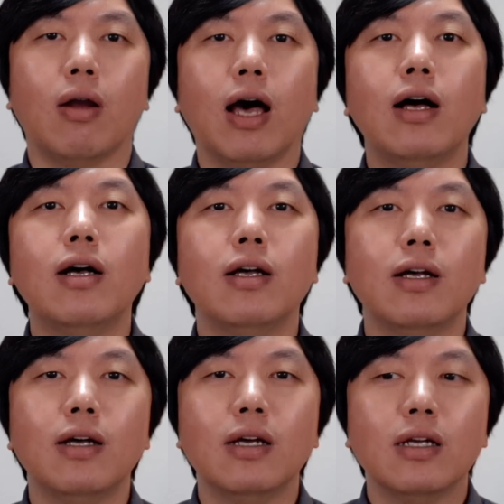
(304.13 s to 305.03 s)
了。
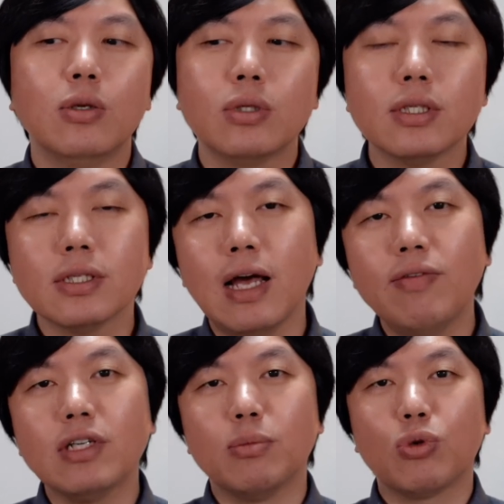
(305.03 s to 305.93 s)
那特斯拉
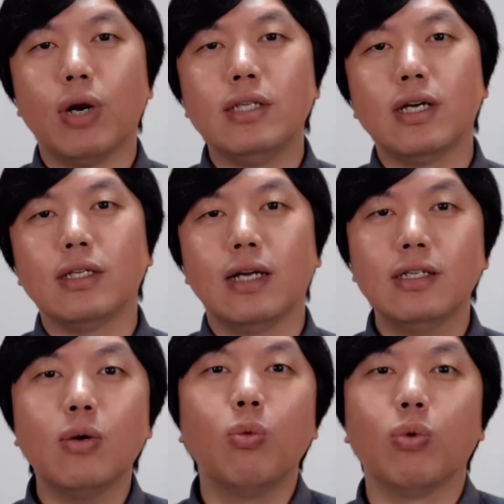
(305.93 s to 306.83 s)
为什么突然降价？
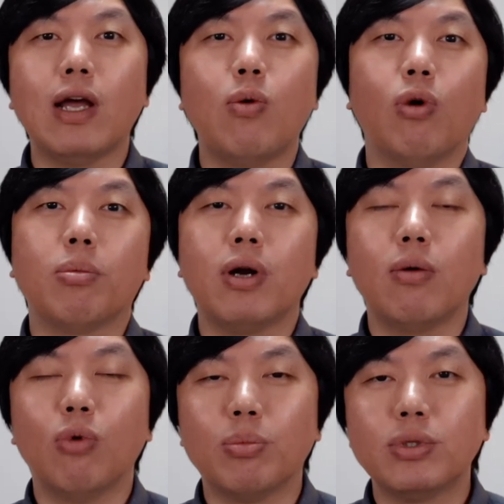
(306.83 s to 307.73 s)
这个，当然我不知道，
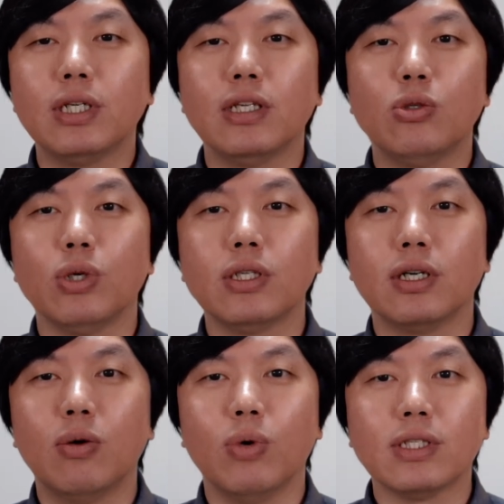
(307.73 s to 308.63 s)
我不是人家的决策
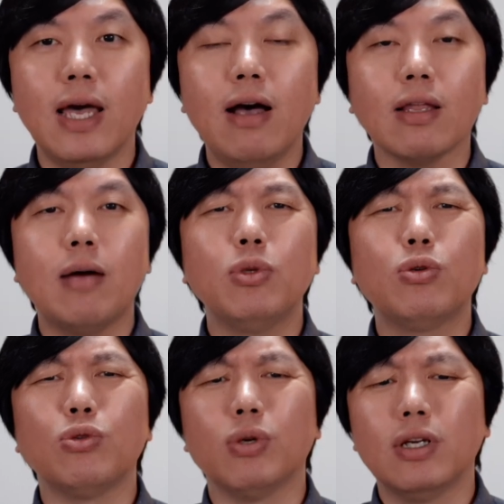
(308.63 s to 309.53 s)
人，我猜啊，他们
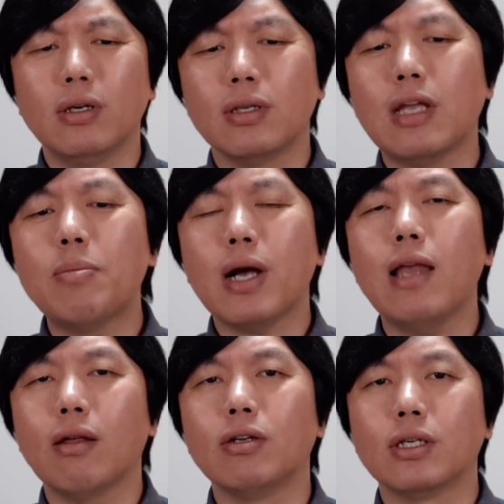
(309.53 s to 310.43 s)
就是觉得他们
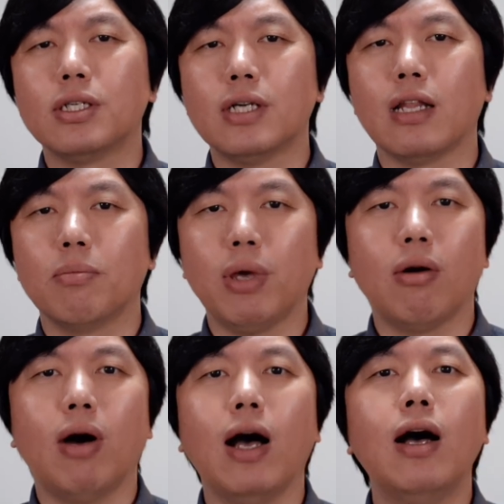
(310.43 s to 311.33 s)
看到了这个市场的
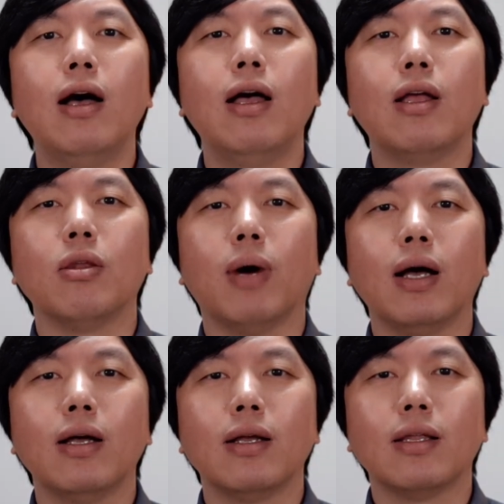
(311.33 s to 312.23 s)
变化，对吧？
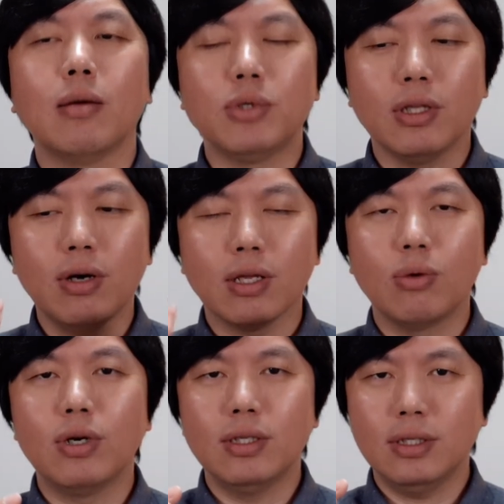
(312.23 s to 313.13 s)
他们知道很
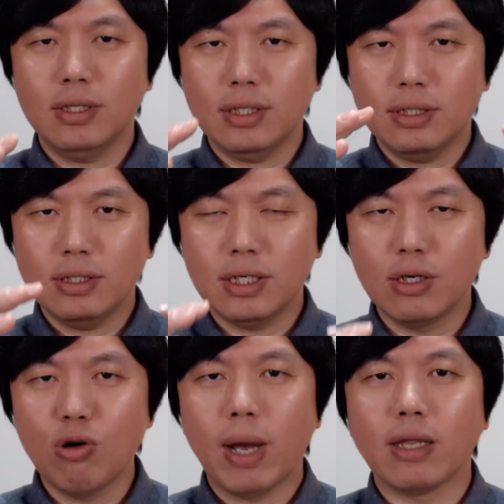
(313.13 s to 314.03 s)
多人。这个
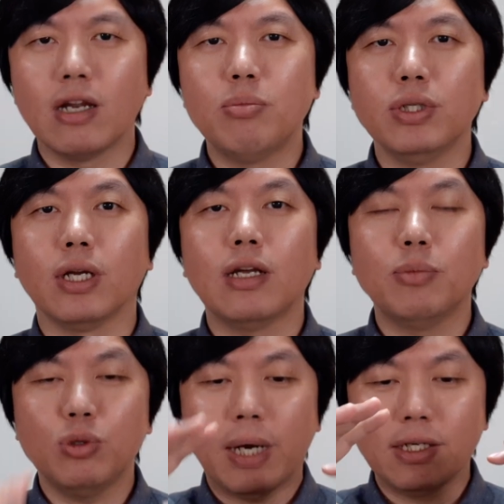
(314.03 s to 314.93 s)
购买能力不行，他
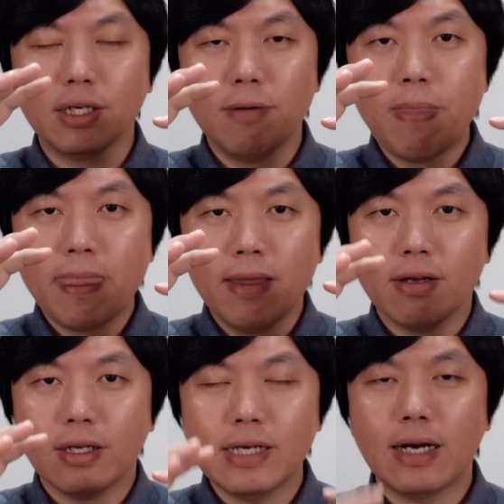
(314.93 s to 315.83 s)
们就把这个
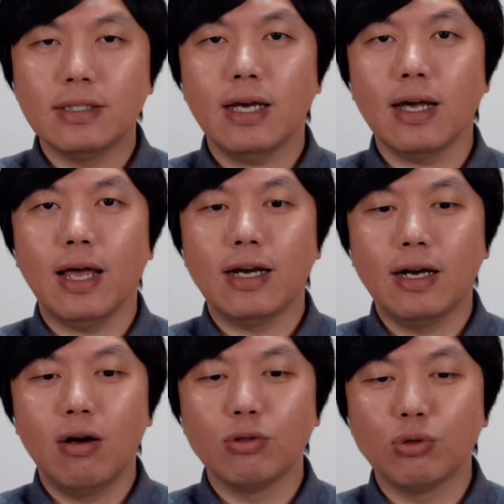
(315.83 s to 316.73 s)
价格降下来，
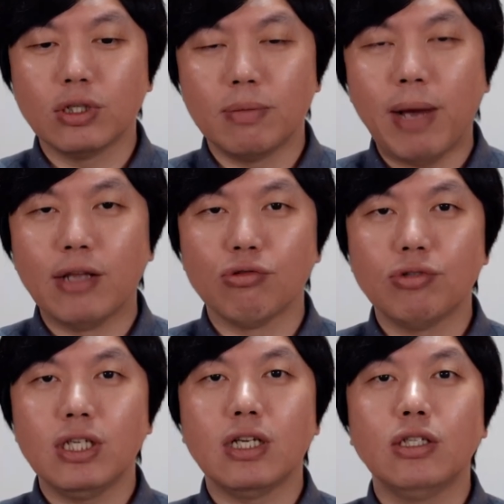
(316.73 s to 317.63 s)
然后就是满足
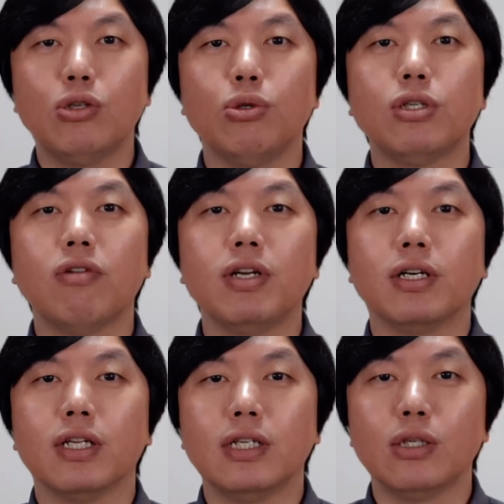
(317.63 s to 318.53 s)
这个这群消费
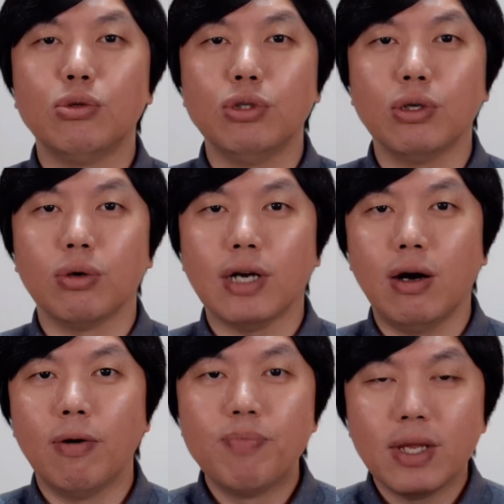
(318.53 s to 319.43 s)
者的这个需求，然
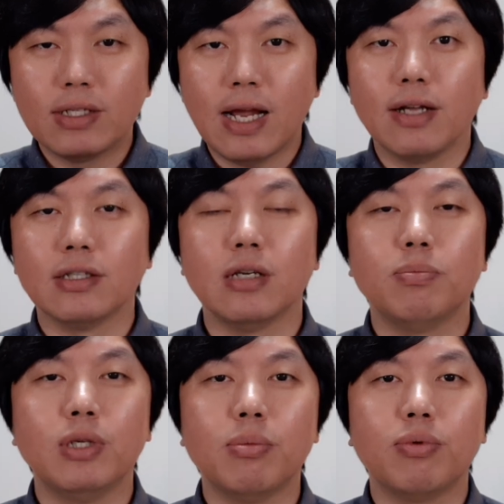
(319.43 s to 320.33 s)
后占领这
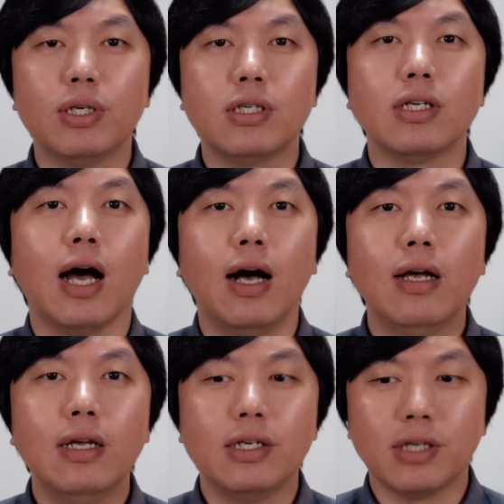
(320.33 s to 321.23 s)
这部分市场。
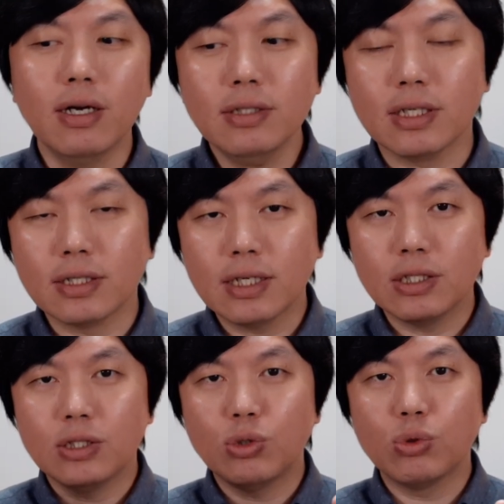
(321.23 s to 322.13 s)
整体这个
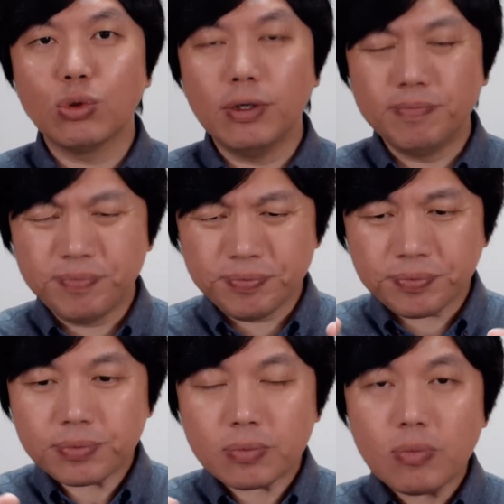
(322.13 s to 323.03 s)
就是说，
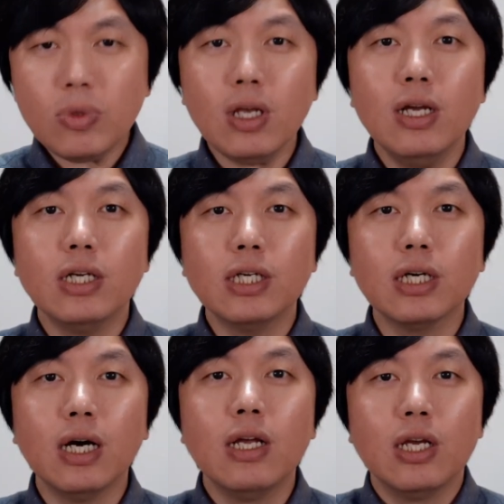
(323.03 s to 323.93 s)
这
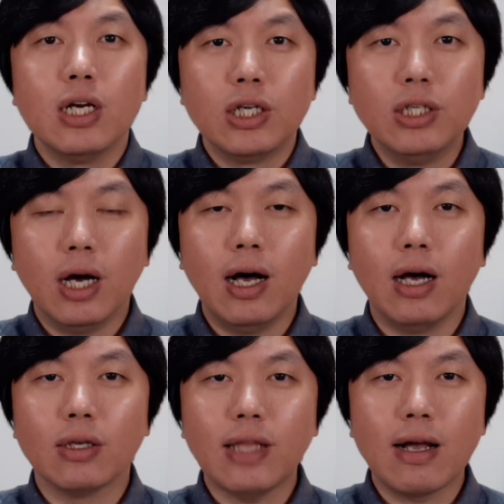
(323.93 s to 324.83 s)
个
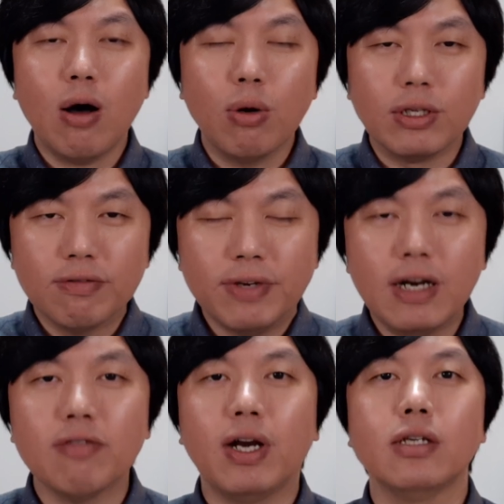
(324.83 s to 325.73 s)
呃蛋糕已经非
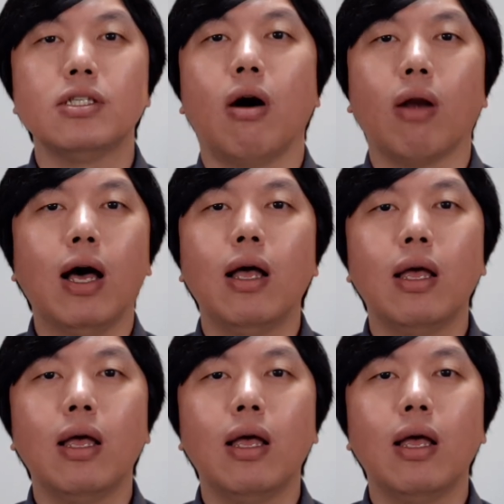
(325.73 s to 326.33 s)
常非常小了，